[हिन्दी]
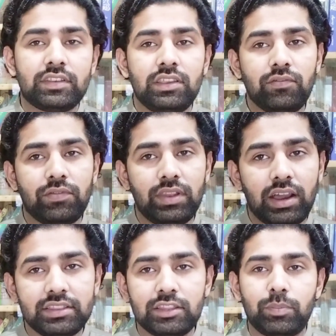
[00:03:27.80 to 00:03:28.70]
जिसकी
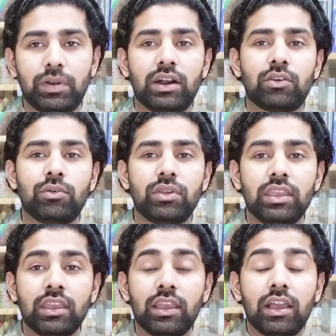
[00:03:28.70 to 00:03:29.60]
विलादत पाक
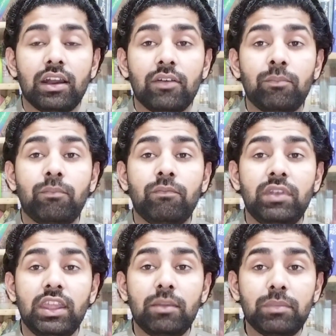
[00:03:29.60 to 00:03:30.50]
होगी
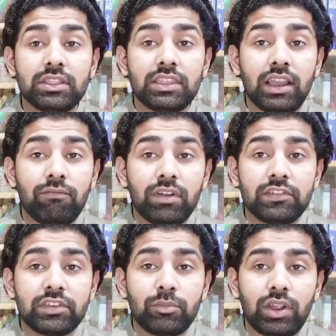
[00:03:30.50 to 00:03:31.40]
नेमत अव्वल
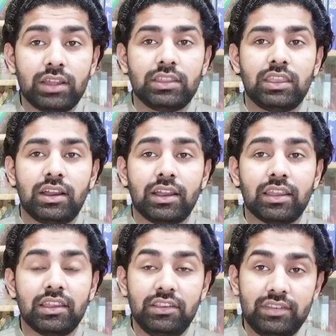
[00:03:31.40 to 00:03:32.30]
से मुराद क्या
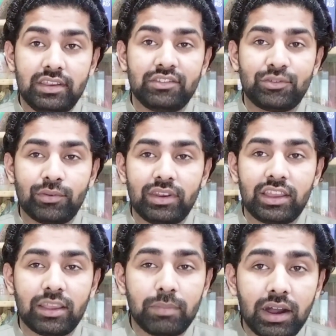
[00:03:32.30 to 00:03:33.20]
है ये
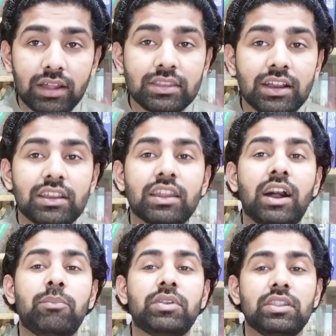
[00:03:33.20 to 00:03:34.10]
सुनने के बाद अगर
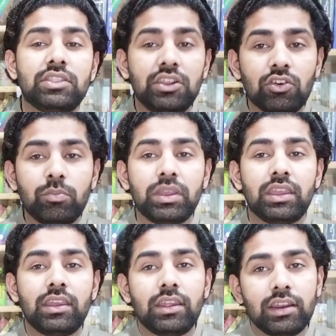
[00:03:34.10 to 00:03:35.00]
आपके दिलों में
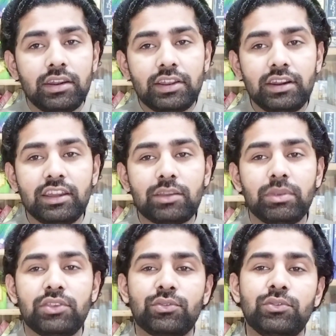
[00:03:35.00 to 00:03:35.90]
ठंडक
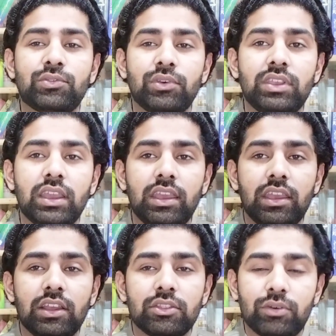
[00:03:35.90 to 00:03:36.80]
महसूस हुई है
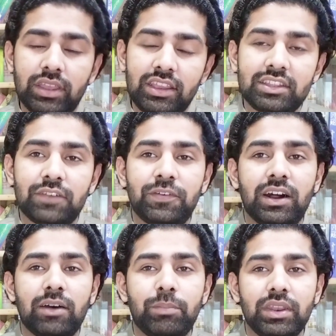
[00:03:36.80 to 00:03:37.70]
तो एक दफ़ा
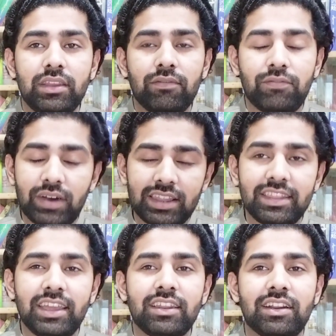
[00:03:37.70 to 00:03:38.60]
अपने
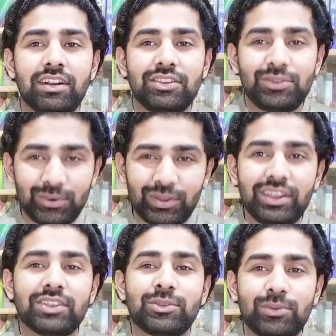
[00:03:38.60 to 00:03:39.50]
वालदेन का
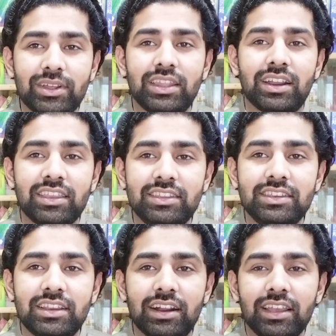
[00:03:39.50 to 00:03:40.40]
शुक्रिया ज़रूर अदा
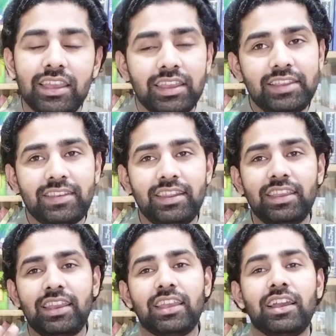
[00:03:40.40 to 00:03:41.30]
कीजिएगा
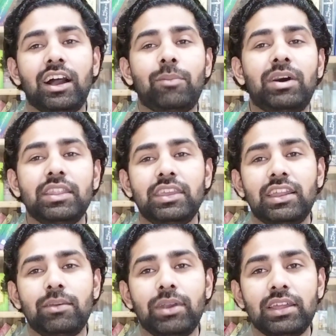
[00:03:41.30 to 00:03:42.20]
इसलिए हमाद
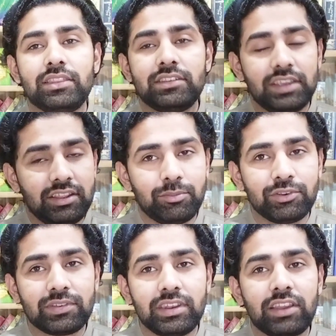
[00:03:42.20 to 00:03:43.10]
अहल बैत शहीद
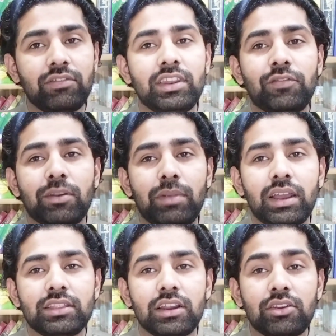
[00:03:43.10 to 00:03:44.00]
मोहसन नकवी ने
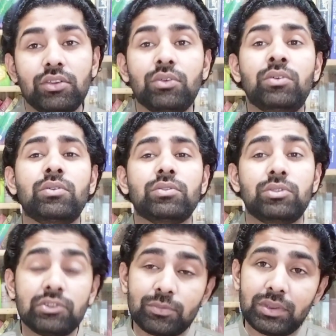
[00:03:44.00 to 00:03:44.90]
फरमाया था
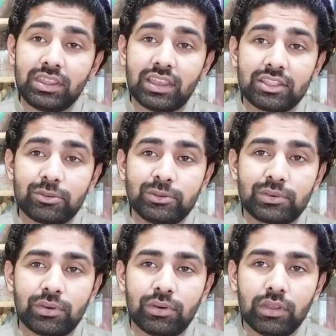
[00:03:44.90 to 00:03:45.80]
क्यों दुश्मनी है
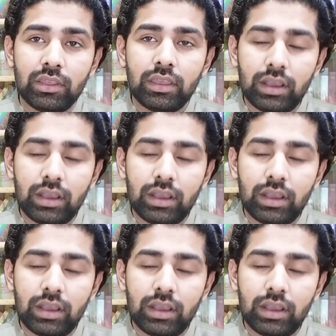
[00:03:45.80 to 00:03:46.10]
तुझको